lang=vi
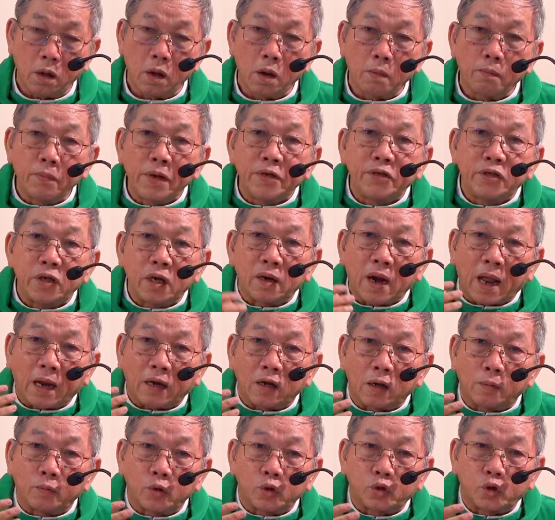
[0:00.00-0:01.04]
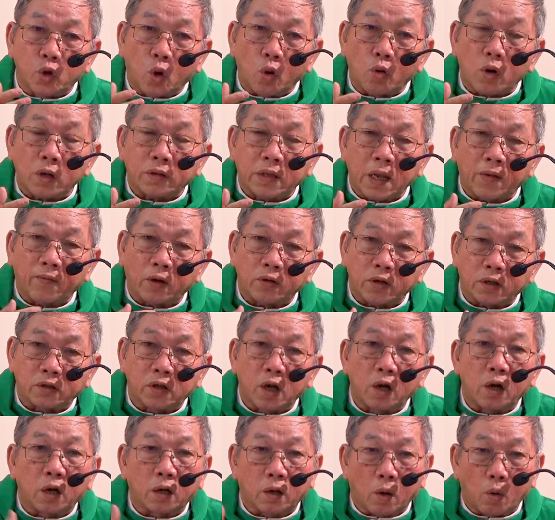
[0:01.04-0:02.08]
Mình dừng lại ở một chỗ, có thể vào nhà
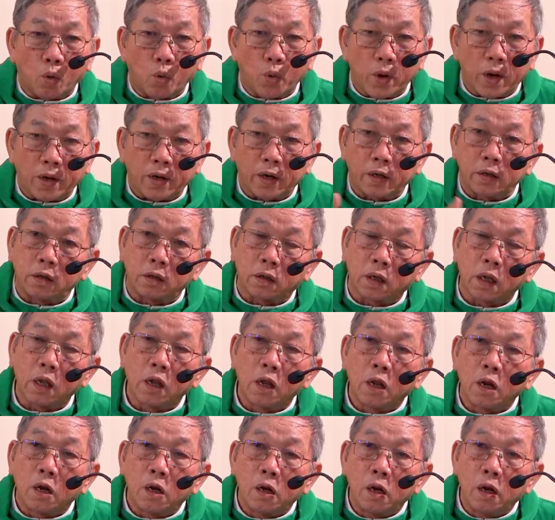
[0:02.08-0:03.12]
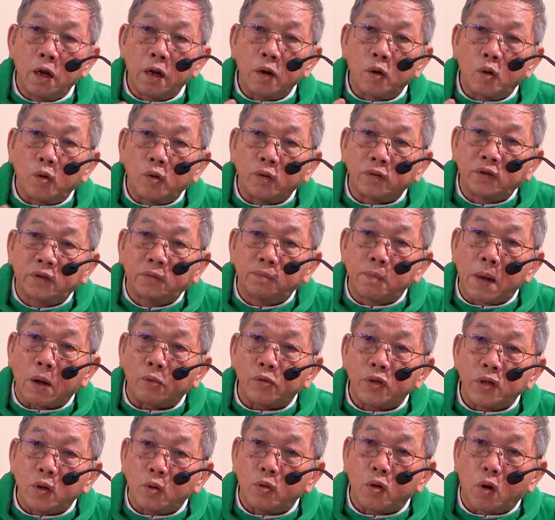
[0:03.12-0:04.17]
thờ cầu nguyện là được. Liệu bao
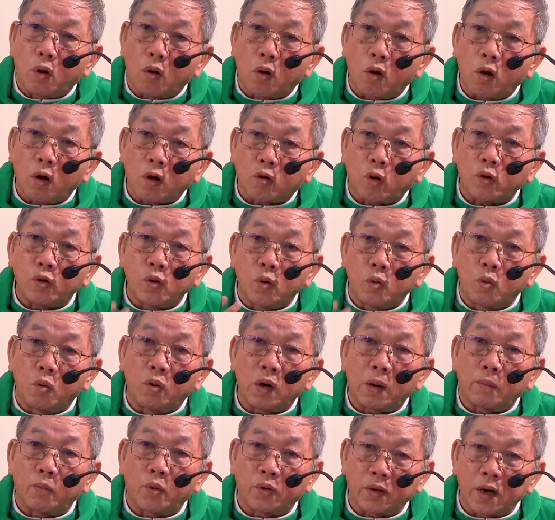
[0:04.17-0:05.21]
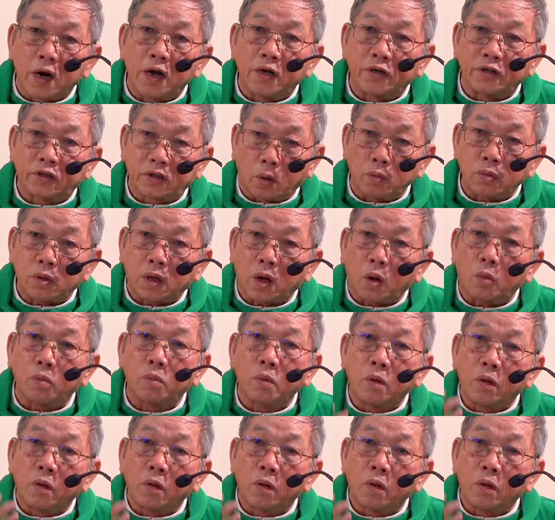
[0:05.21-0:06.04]
nhiêu đó có đủ là một đời sống không,